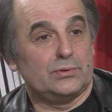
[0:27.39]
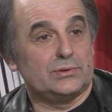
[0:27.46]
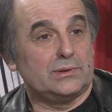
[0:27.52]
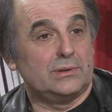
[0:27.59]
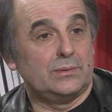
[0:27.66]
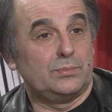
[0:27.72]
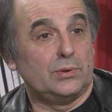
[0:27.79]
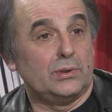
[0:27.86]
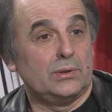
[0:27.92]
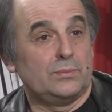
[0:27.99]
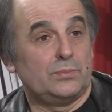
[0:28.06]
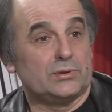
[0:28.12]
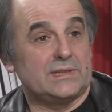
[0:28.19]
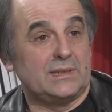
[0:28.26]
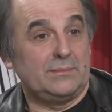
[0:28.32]
Э,
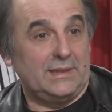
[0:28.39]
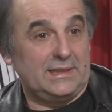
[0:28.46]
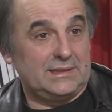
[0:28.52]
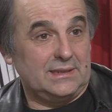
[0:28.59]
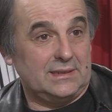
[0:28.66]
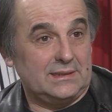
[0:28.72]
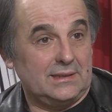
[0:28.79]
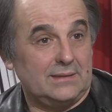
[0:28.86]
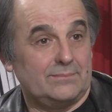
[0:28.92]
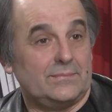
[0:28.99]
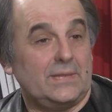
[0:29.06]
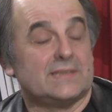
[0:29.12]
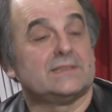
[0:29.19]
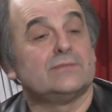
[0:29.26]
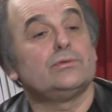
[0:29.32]
после Майдана,
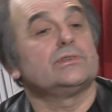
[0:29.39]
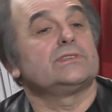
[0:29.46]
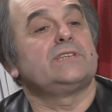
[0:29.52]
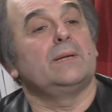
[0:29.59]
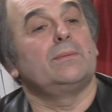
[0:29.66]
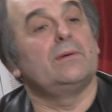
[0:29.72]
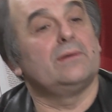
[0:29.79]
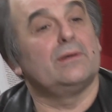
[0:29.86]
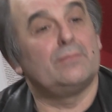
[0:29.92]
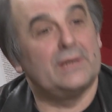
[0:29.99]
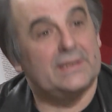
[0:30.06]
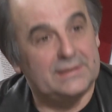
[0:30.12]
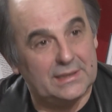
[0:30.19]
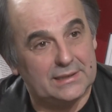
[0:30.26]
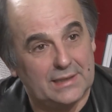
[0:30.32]
основное требование
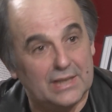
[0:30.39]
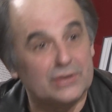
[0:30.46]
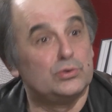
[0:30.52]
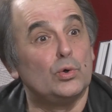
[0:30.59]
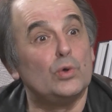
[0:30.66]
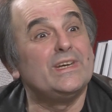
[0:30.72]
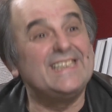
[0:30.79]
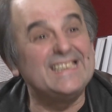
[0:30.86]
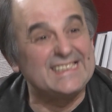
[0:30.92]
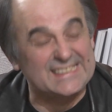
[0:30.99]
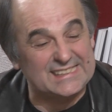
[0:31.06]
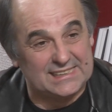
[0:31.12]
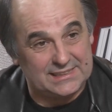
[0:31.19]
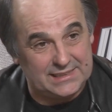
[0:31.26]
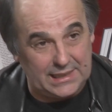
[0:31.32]
Майдана, одно из
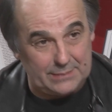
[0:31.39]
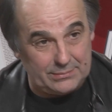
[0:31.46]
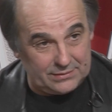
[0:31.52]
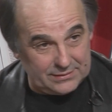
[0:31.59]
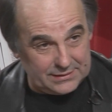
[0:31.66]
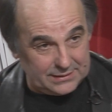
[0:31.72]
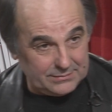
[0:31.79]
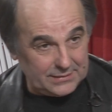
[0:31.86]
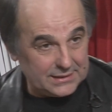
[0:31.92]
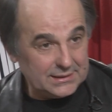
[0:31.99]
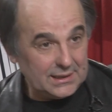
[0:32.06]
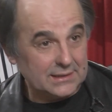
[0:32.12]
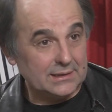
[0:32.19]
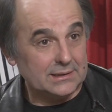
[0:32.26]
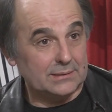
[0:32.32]
требований
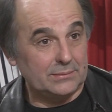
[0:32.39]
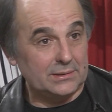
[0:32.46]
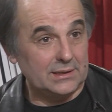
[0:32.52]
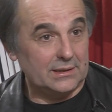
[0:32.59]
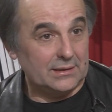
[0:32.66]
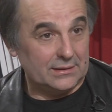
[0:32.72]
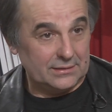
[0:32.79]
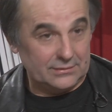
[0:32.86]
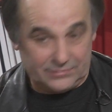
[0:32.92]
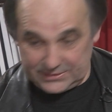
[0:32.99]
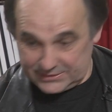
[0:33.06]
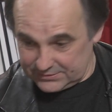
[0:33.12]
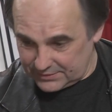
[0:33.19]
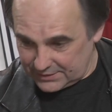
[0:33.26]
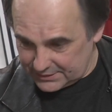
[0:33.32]
Майдана, это было
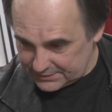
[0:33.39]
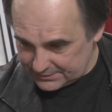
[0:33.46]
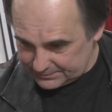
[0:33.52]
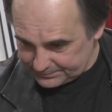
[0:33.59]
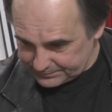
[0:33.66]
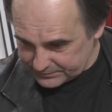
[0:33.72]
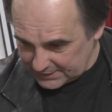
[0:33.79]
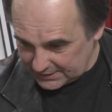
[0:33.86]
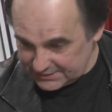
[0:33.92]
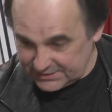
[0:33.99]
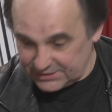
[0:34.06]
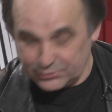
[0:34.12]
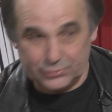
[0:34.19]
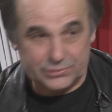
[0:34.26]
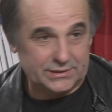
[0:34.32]
возврат
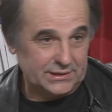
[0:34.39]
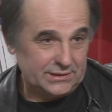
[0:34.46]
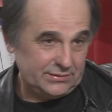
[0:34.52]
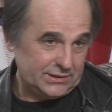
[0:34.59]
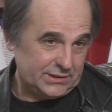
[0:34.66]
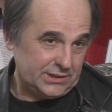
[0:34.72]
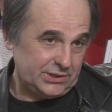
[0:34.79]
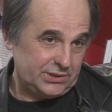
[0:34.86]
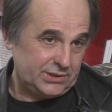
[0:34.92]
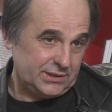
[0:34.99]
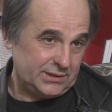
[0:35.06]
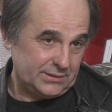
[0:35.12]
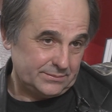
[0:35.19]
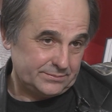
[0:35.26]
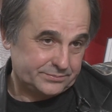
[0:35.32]
Конституции 2000